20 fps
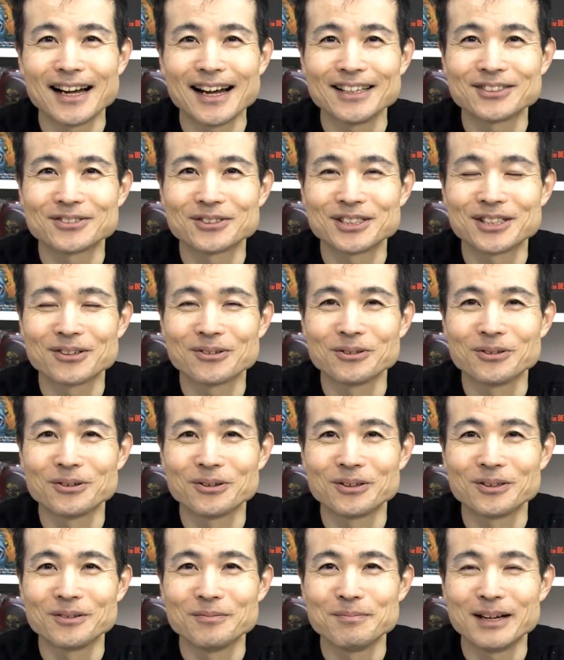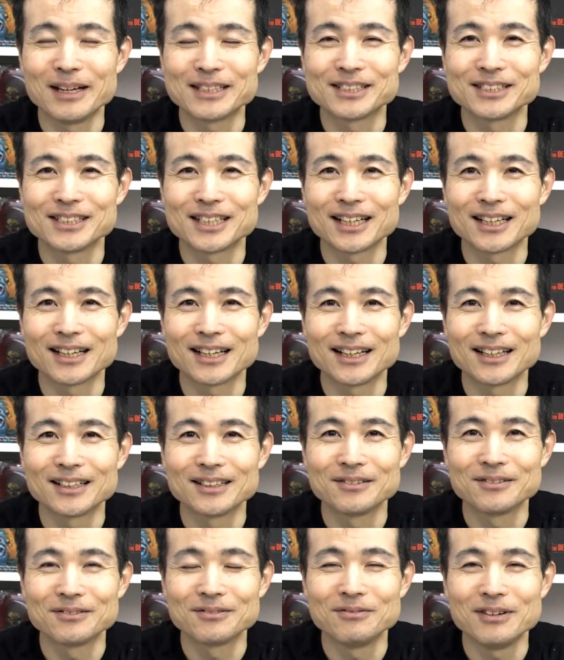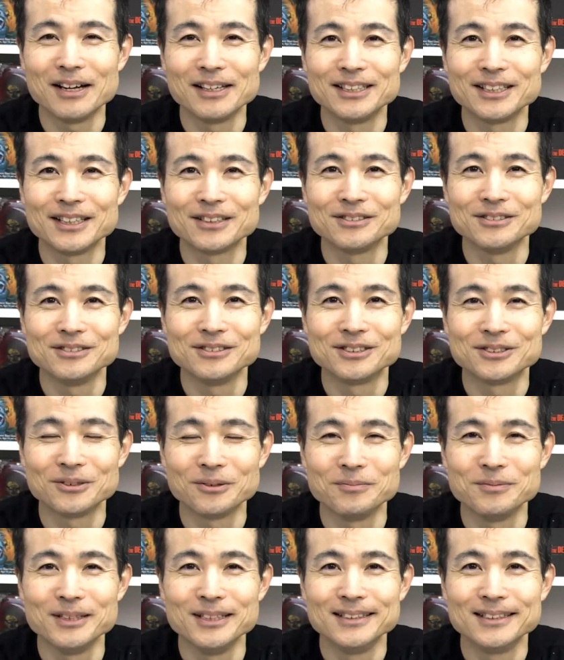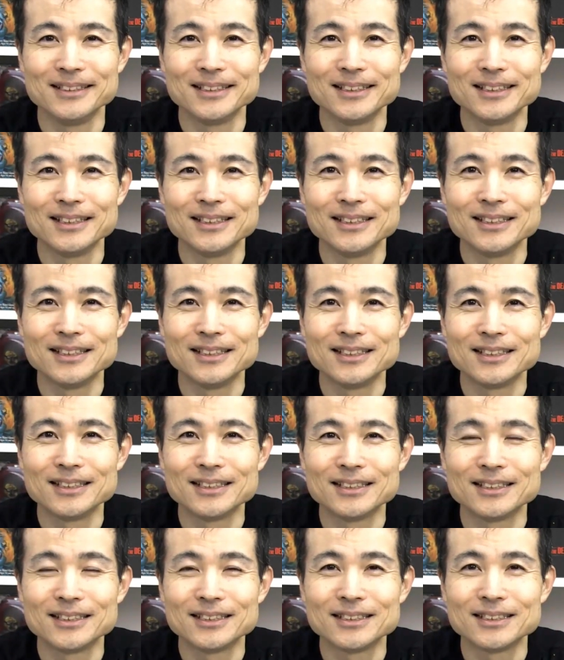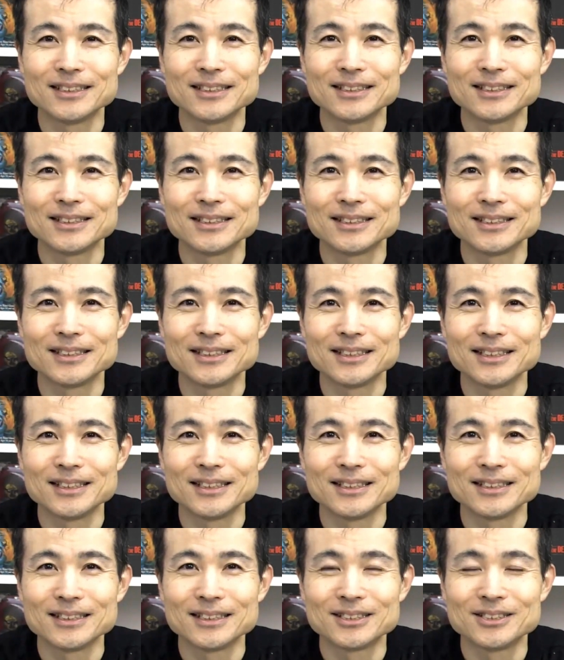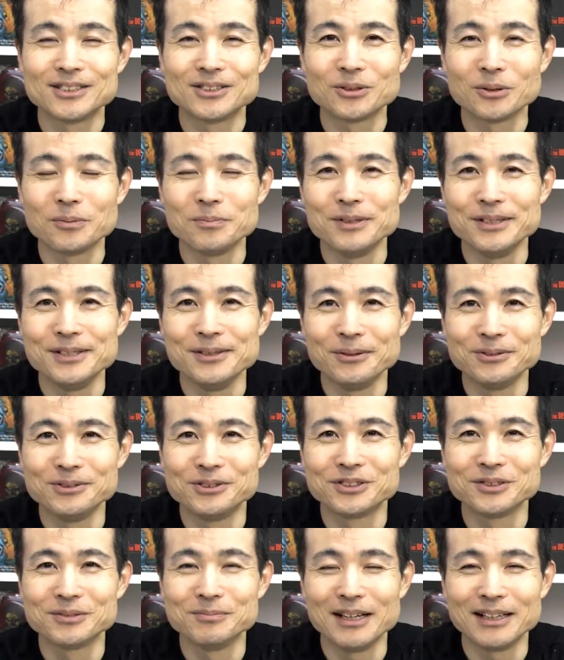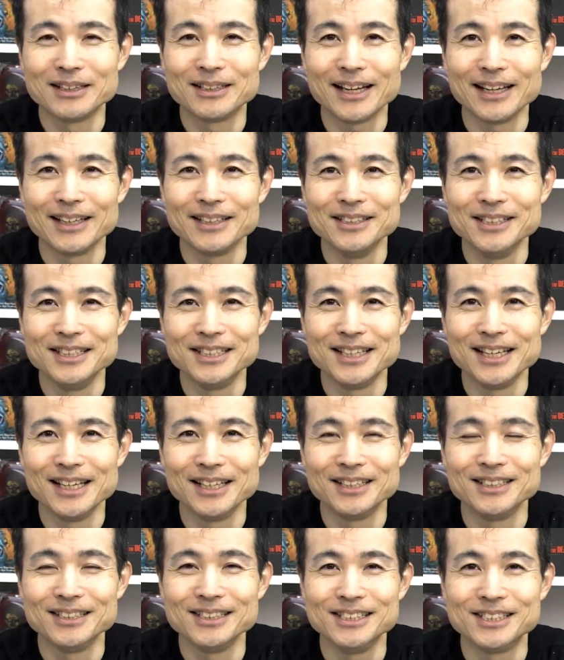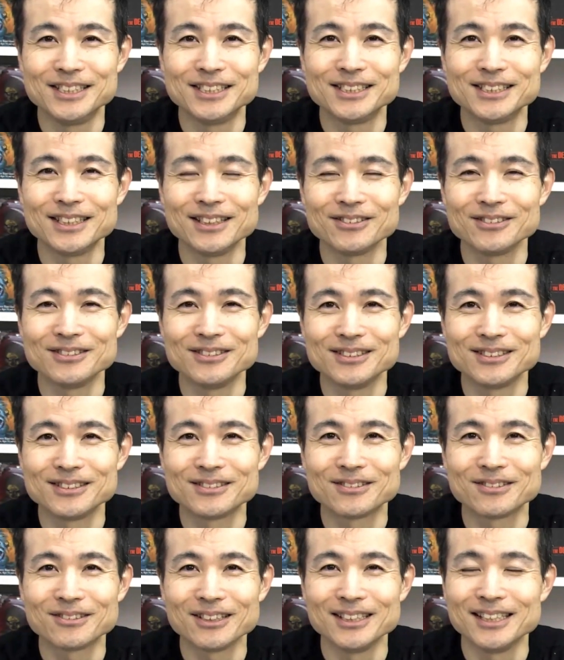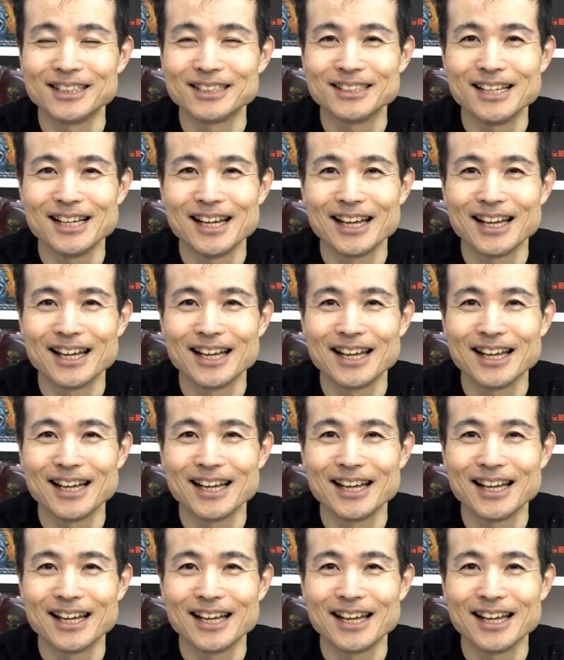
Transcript: そしてこの街から湧いてくるゾンビ、人間の生肉を求めゾンビ40万人に溢れ出した。いいですね。